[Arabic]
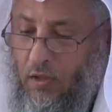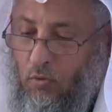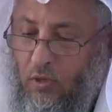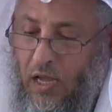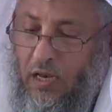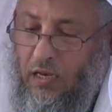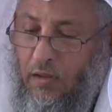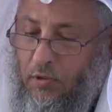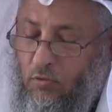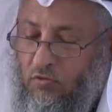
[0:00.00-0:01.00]
يقول كان
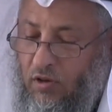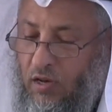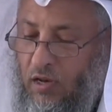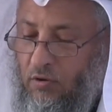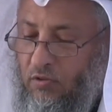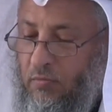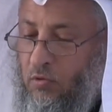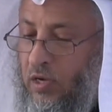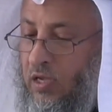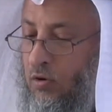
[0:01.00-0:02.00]
النبي صلى الله عليه
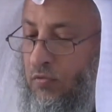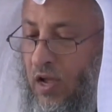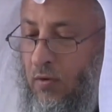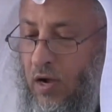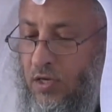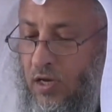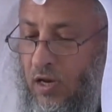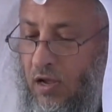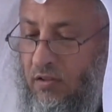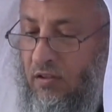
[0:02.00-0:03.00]
وسلم يوكل في حوائجه
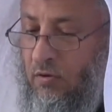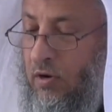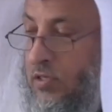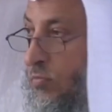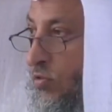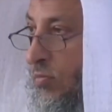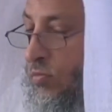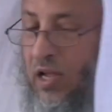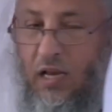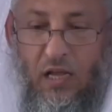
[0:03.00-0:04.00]
الخاصة حوائج
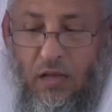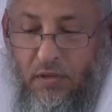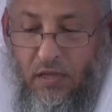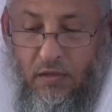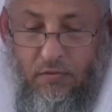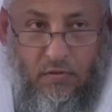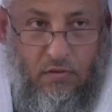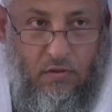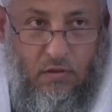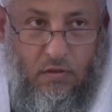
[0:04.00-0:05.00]
المسلمين متعلقة به
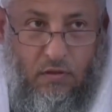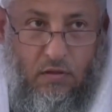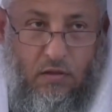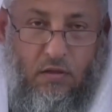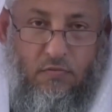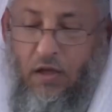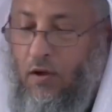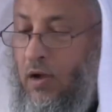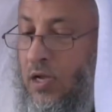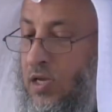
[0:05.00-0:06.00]
في
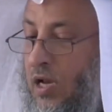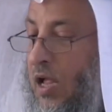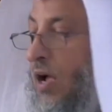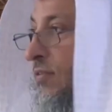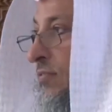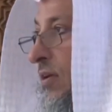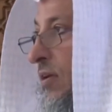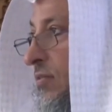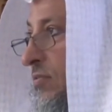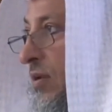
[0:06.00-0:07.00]
حوائجه
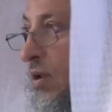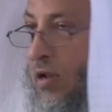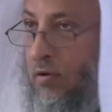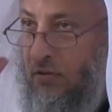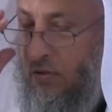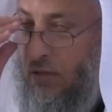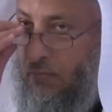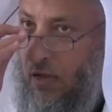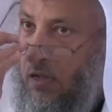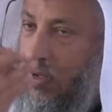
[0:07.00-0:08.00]
الخاصة صلى الله عليه وسلم
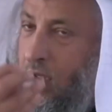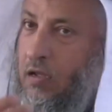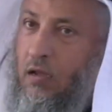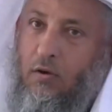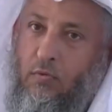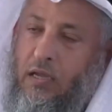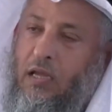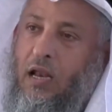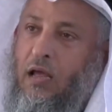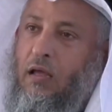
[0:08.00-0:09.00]
كما
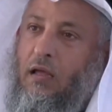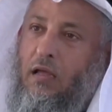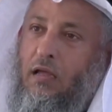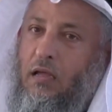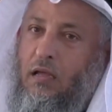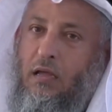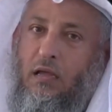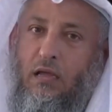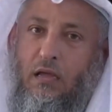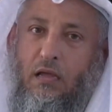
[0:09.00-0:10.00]
وكل
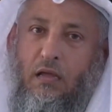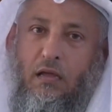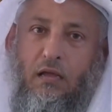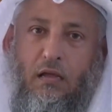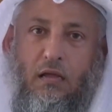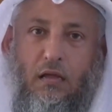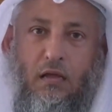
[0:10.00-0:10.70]
آه